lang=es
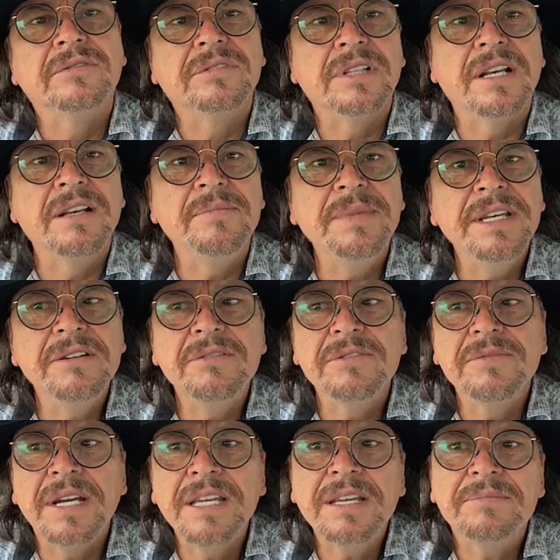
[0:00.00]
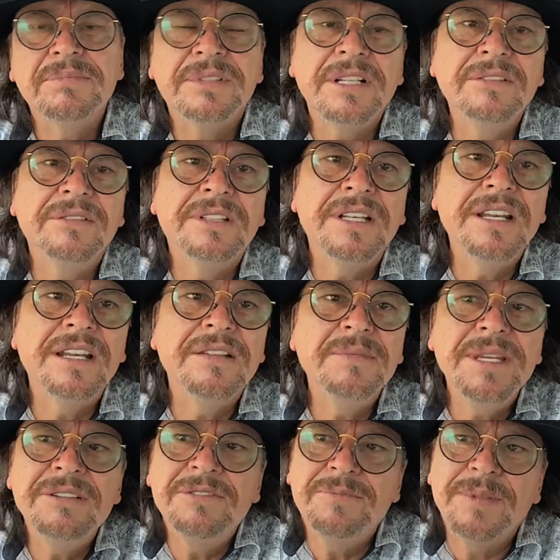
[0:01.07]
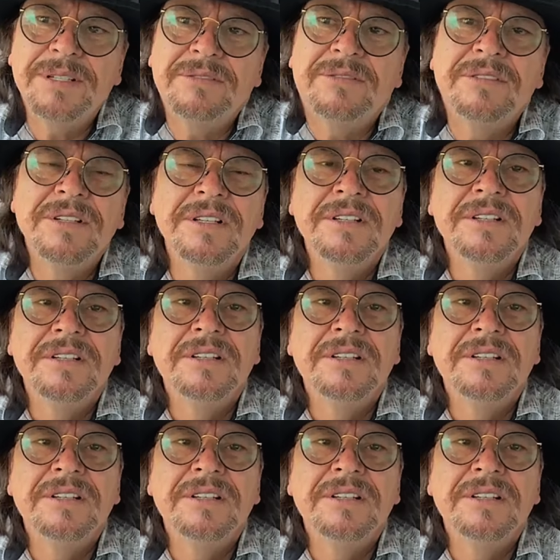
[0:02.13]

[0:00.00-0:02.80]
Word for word: sus enemigos, vaya, pues él no tenía enemigos, pero,